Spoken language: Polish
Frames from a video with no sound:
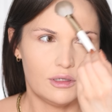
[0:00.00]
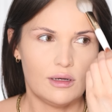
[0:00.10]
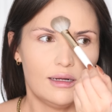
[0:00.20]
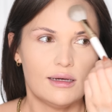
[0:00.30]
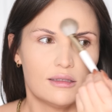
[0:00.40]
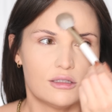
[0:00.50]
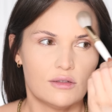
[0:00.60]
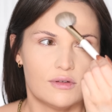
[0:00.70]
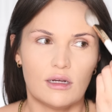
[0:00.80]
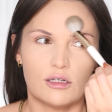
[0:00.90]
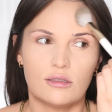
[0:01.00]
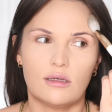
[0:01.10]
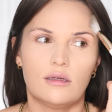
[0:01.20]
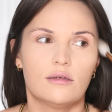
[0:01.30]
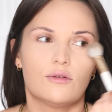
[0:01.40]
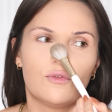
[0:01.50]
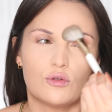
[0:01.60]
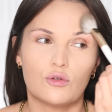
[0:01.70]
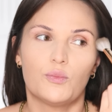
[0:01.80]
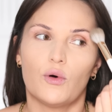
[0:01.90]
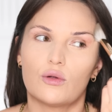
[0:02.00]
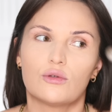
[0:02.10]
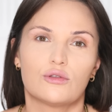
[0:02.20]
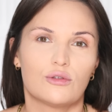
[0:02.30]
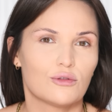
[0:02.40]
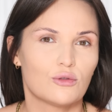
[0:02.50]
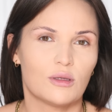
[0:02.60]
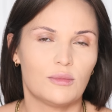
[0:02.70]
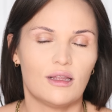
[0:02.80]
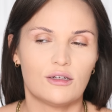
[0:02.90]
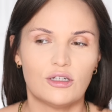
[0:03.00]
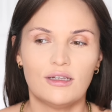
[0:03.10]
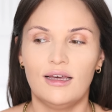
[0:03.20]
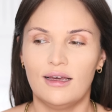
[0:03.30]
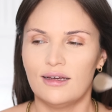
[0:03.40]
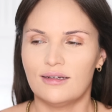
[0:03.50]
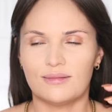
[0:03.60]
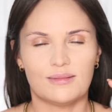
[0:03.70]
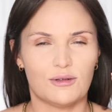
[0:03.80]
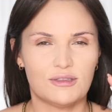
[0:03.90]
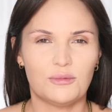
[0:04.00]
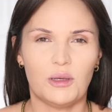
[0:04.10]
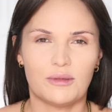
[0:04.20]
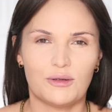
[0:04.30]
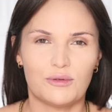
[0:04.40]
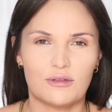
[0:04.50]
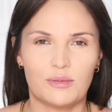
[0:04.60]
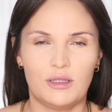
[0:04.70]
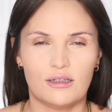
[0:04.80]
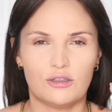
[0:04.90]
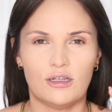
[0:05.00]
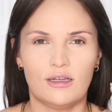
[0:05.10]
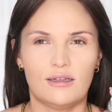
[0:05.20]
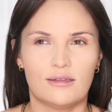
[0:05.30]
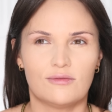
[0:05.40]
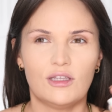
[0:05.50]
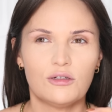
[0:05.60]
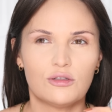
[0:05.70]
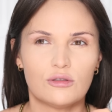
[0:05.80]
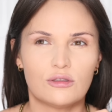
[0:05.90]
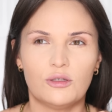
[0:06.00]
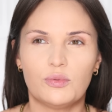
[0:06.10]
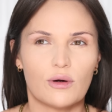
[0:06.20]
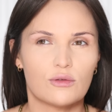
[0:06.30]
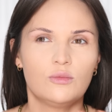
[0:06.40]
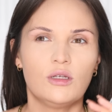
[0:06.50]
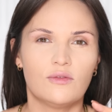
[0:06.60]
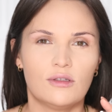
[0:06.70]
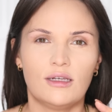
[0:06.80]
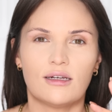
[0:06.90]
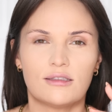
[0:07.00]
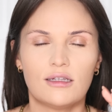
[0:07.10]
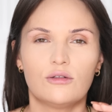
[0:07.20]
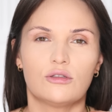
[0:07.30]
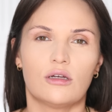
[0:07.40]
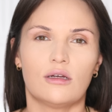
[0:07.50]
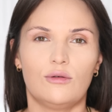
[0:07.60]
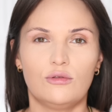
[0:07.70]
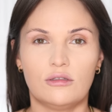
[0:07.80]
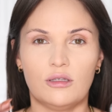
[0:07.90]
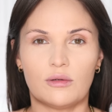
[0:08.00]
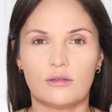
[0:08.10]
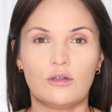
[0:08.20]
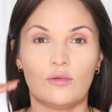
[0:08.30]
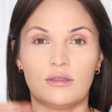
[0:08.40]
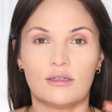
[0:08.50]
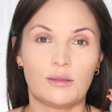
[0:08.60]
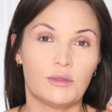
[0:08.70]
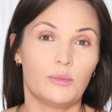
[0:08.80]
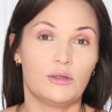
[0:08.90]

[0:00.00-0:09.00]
No ale ja też najwyraźniej wodoodporność rozumiem inaczej. Ostatnio miałam taką rozkminę, że większość nieporozumień wynika z tego, że ludzie nie pracują na tych samych